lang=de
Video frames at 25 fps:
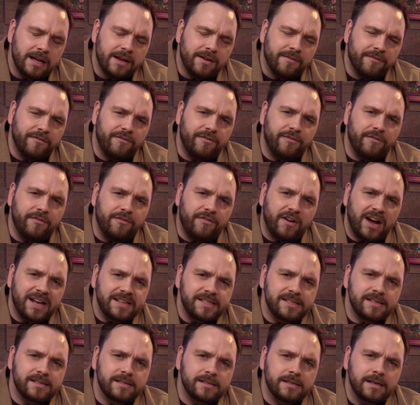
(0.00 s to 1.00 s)

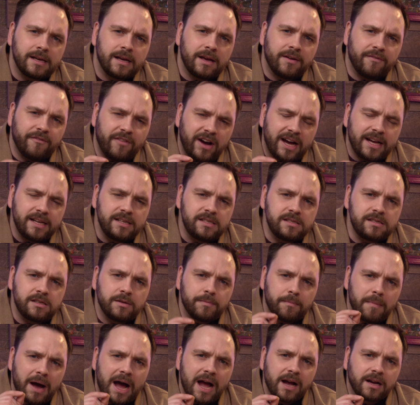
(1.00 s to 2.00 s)
Was weiß
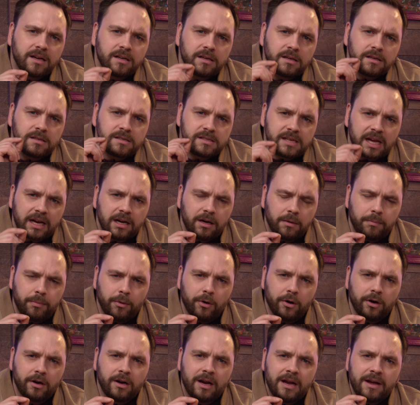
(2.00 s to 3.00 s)
Mark
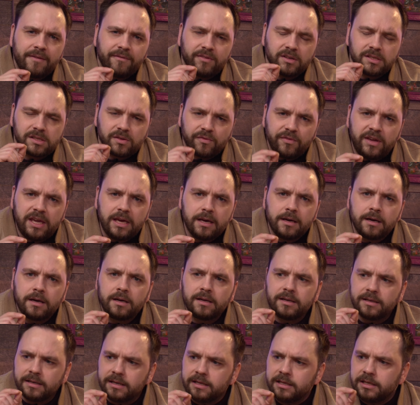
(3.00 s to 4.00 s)
Zuckerberg, was wir
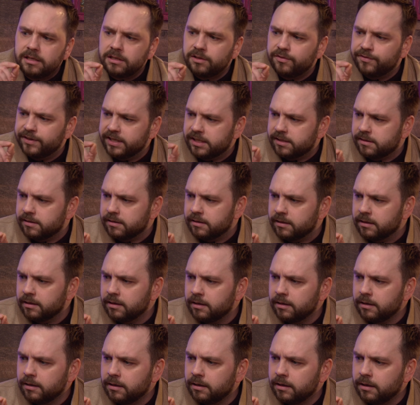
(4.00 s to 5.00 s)
nicht wissen?
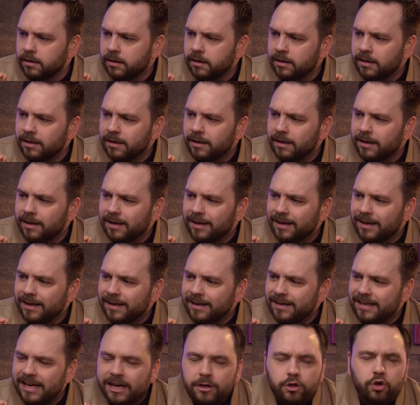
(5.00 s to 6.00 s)

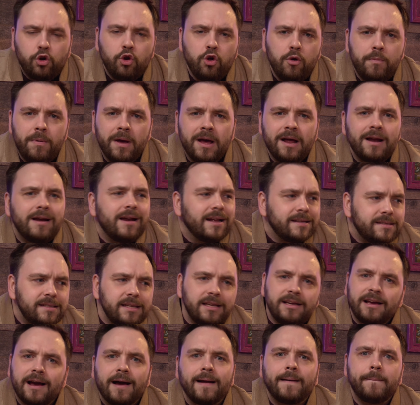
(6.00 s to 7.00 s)
Der Typ lässt
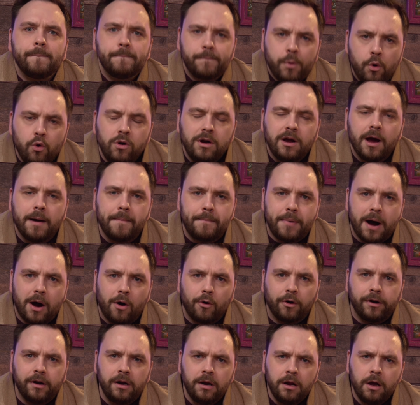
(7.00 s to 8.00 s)
sich gerade einen Bunker
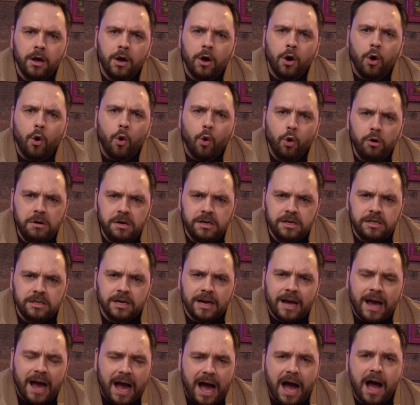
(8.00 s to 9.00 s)
bauen und
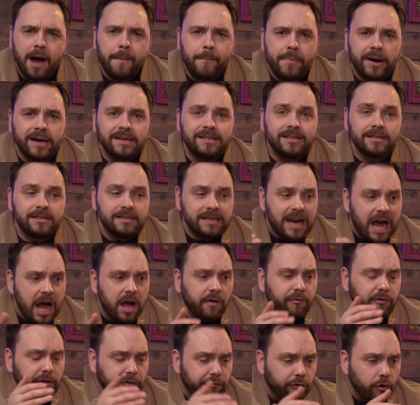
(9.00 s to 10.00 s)
arbeitet
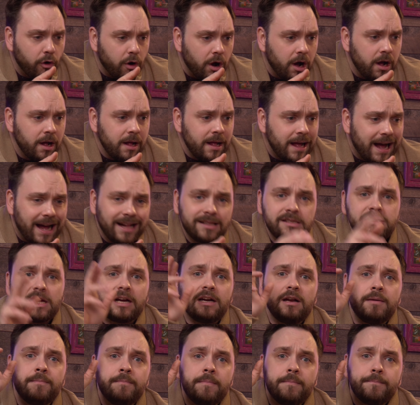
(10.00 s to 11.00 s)
nach wie vor an
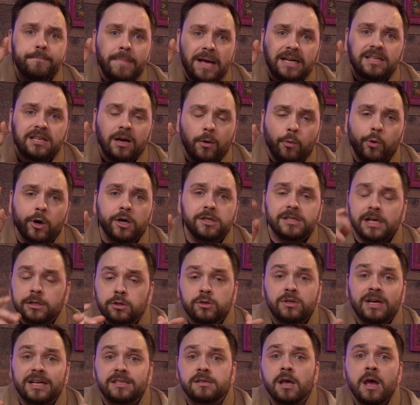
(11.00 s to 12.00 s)
seinem Metaverse, also
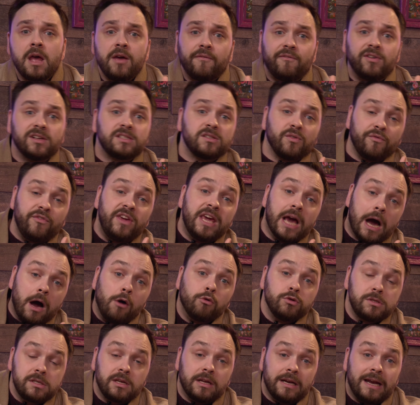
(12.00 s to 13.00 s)
das, was wir
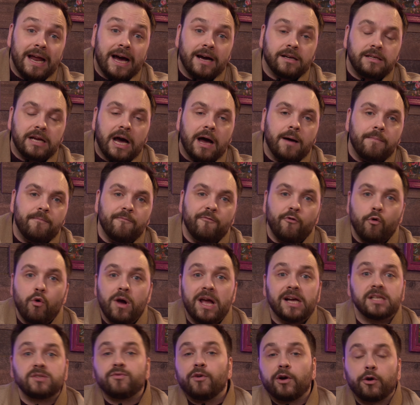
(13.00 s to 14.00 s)
ausgelacht haben, wo
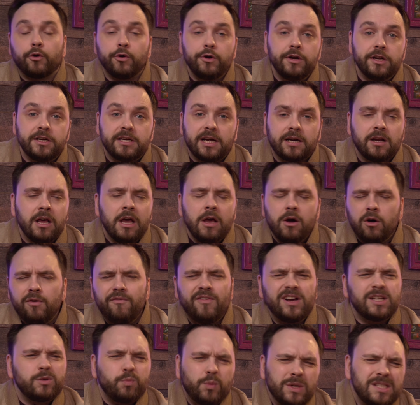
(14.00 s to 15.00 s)
er es verkündet hat und
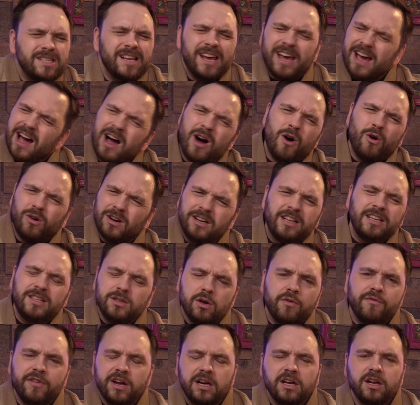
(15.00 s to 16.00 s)
was bisher auch nicht
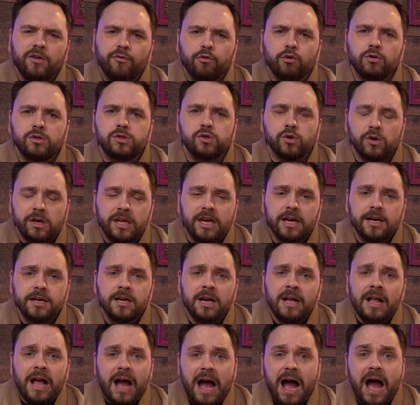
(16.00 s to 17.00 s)
so wirklich funktioniert,
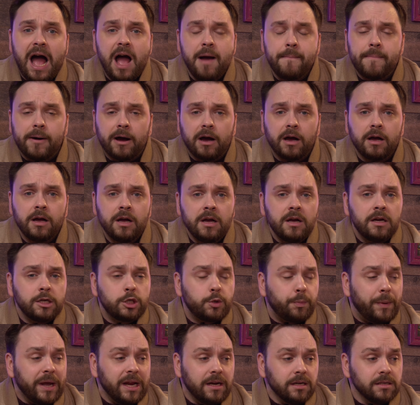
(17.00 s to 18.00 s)
aber
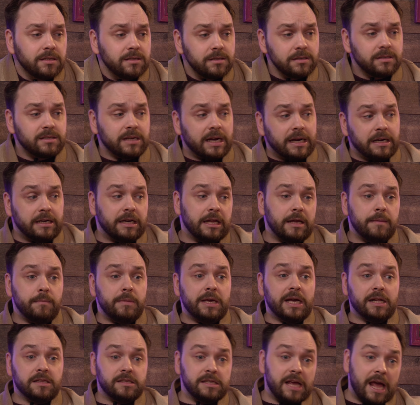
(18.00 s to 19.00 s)
spätestens seitdem
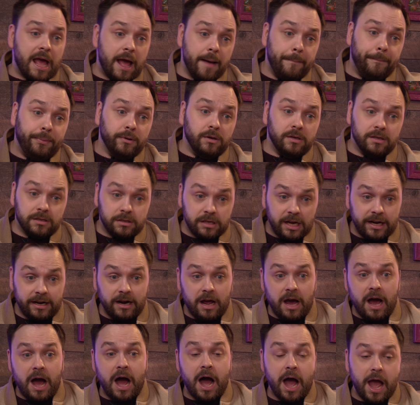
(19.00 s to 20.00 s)
jetzt Apple
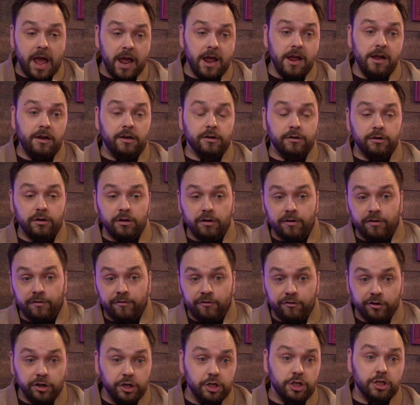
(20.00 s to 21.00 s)
seine eigene
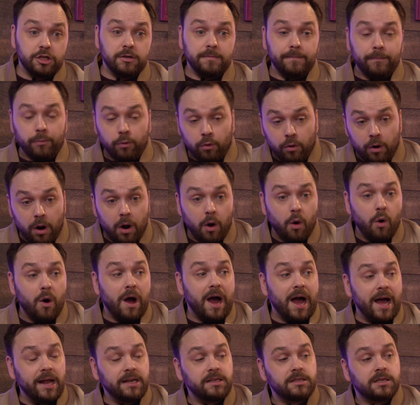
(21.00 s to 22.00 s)
Vision Pro
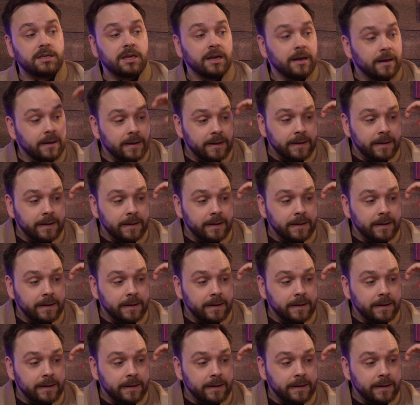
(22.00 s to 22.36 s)
hat,